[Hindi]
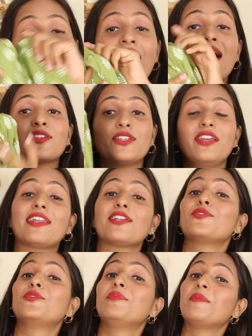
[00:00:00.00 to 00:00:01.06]
सो so, ये वाला
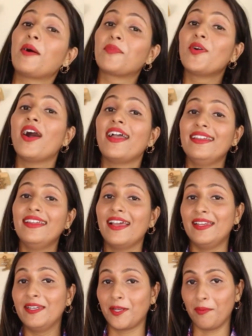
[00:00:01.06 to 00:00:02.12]
सूट भी मैं आपको हाईली
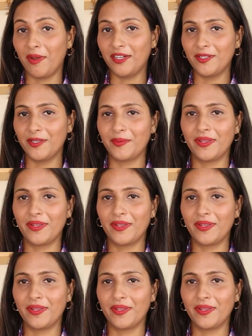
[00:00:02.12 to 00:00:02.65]
हाईली रिकमेंड कर